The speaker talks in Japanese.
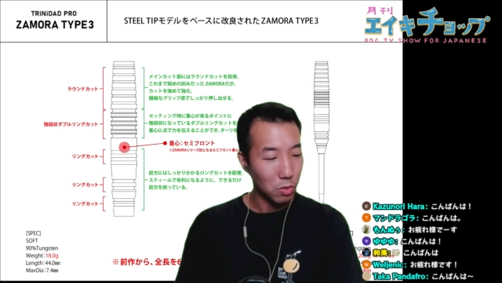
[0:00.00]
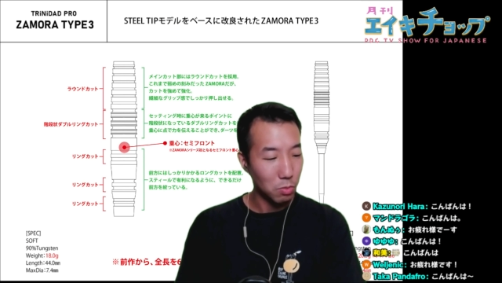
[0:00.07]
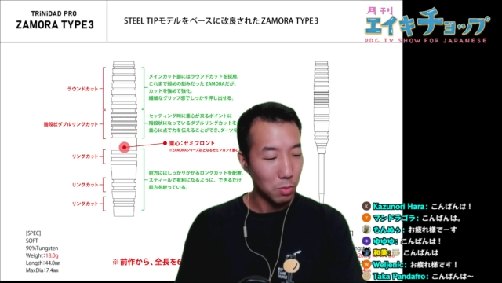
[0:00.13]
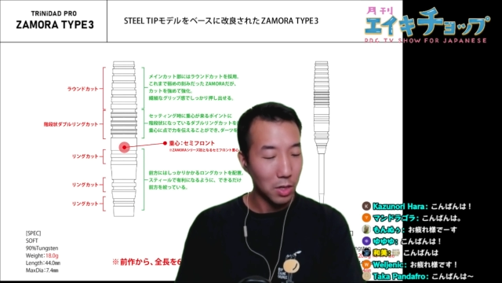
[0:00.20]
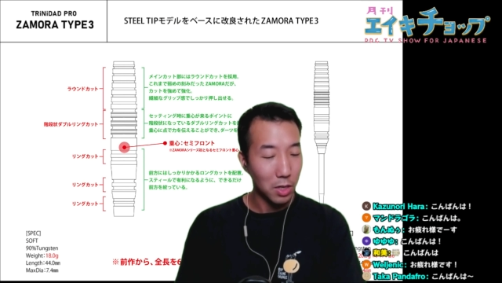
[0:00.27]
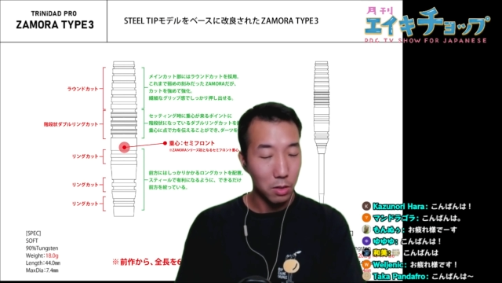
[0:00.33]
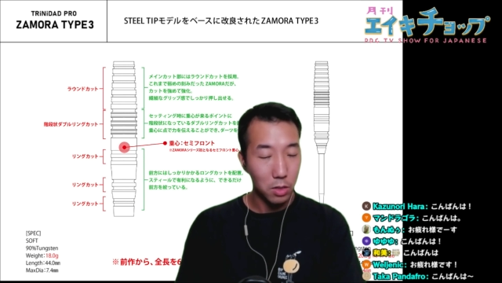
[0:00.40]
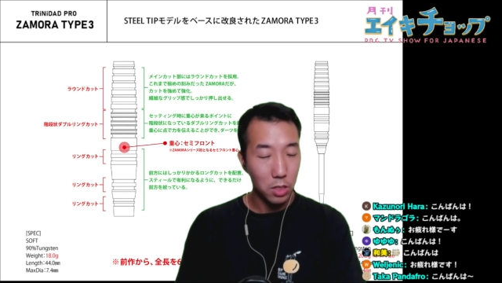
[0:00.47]

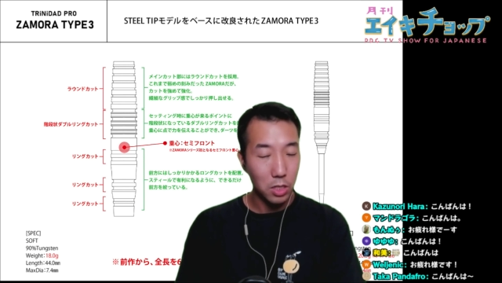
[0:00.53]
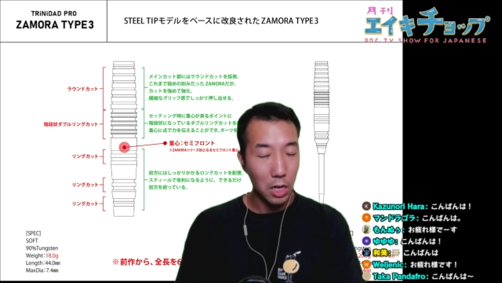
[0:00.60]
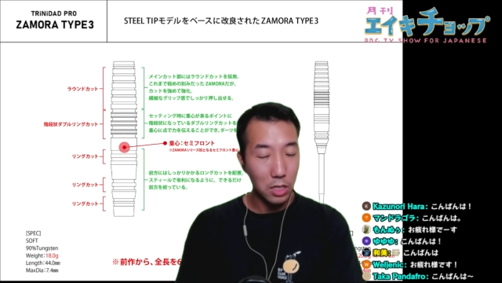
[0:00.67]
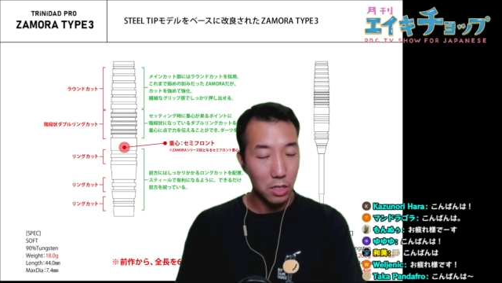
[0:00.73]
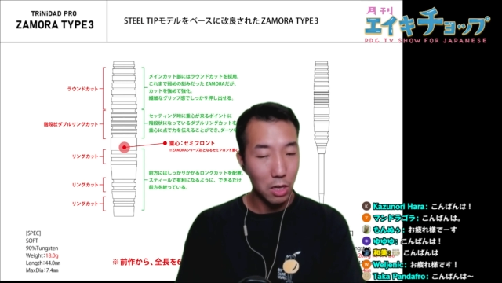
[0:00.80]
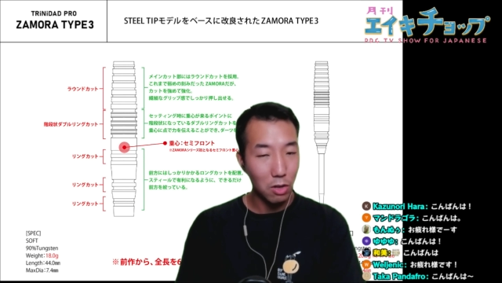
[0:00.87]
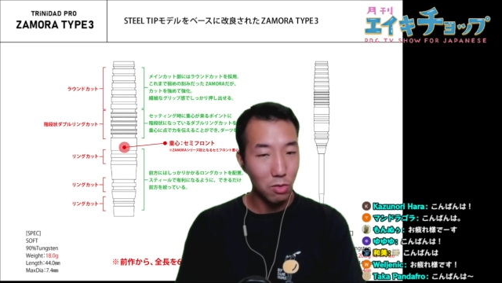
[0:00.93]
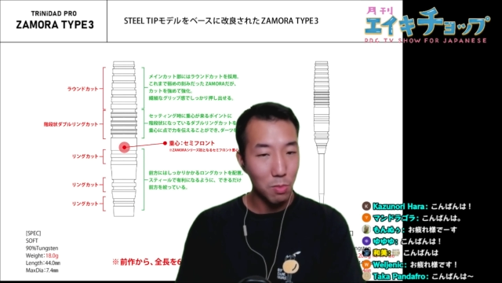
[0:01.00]
まあ、3
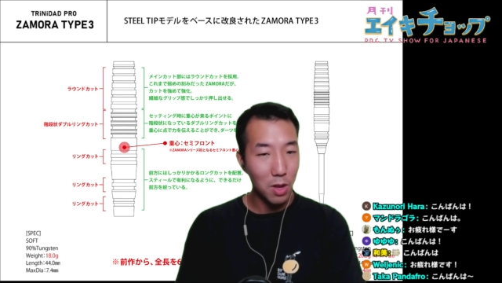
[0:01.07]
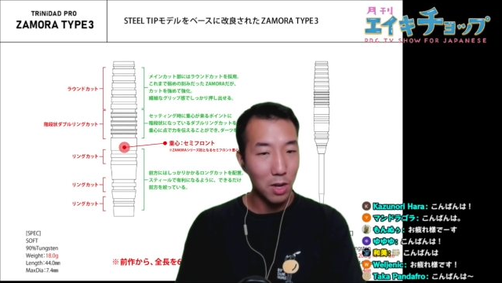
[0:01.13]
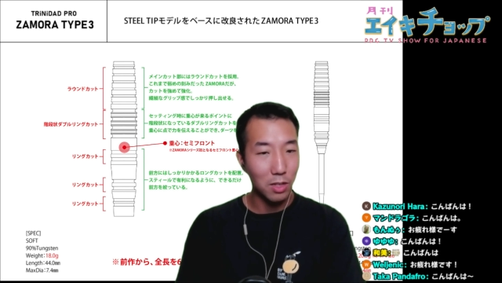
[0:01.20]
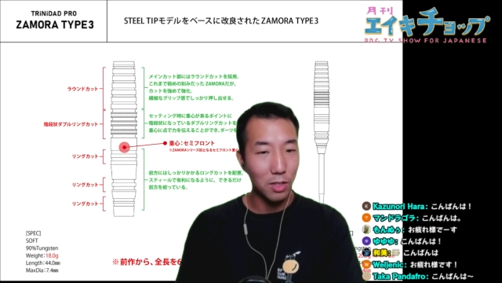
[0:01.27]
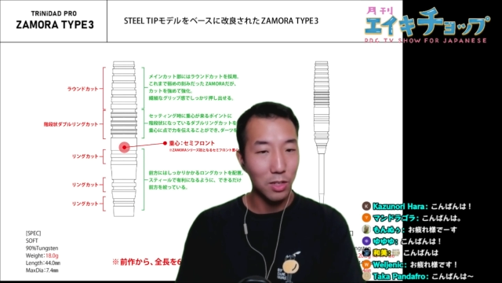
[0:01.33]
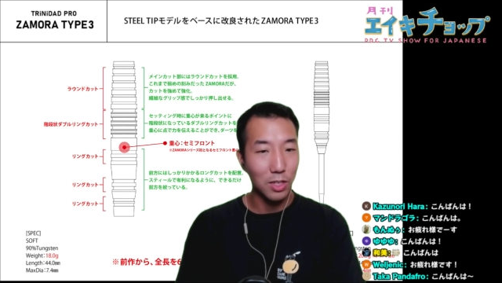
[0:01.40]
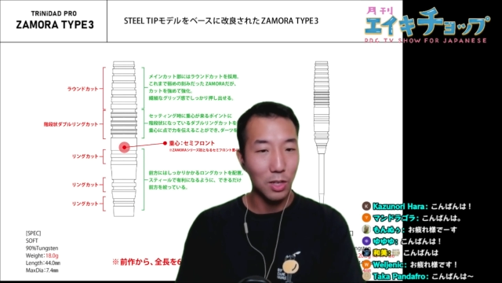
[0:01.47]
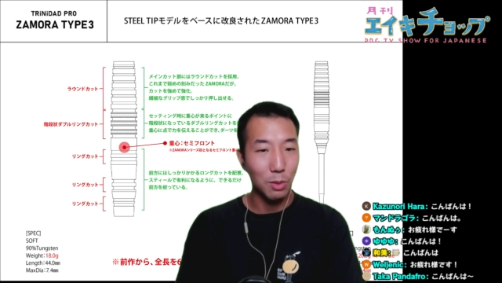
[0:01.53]
作目な
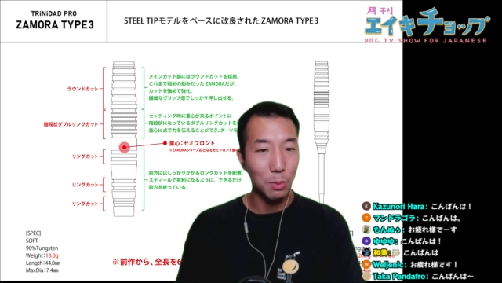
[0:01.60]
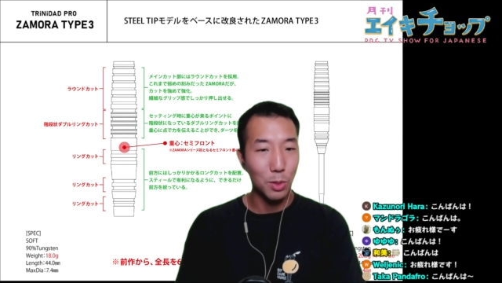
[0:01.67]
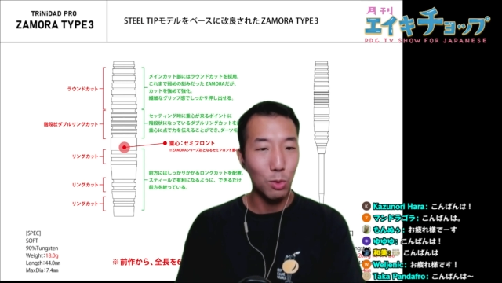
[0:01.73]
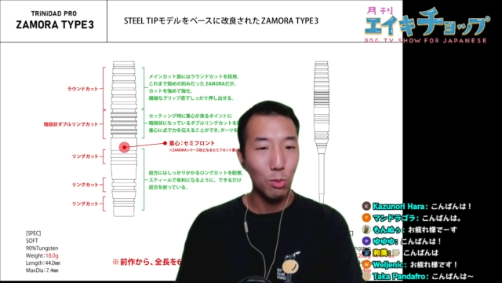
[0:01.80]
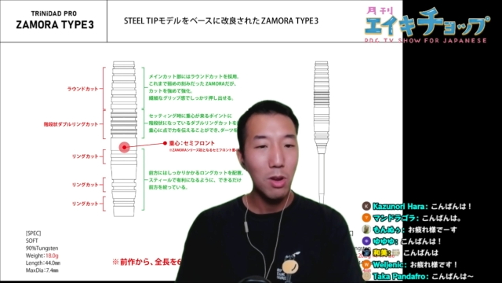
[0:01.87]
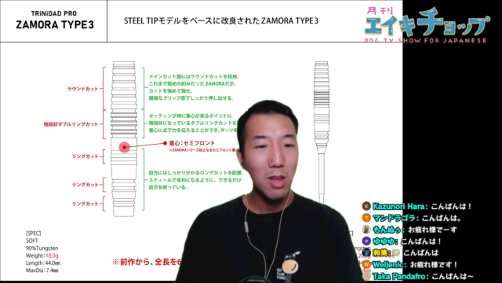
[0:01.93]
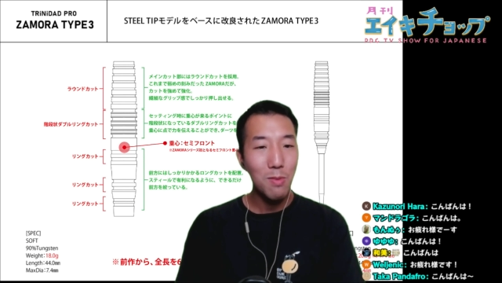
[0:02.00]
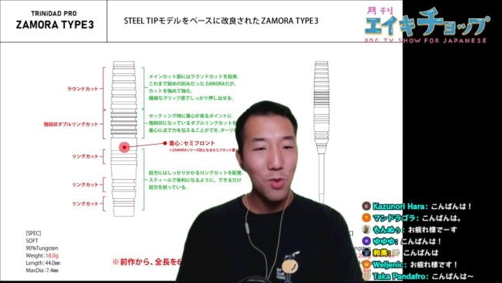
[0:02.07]
んですけど
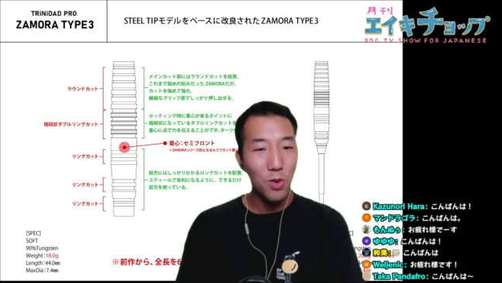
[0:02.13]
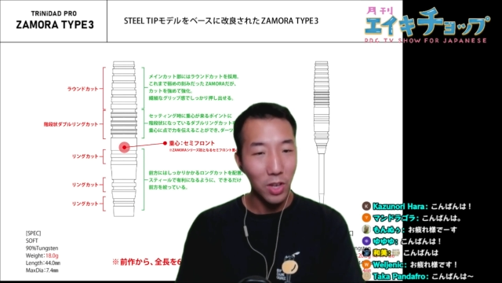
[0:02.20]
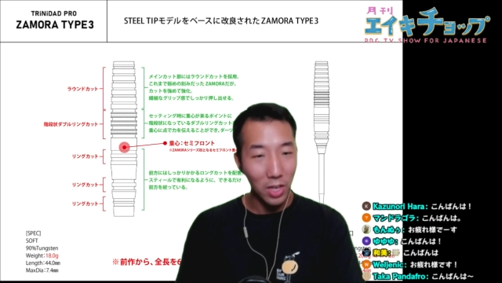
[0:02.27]
どれも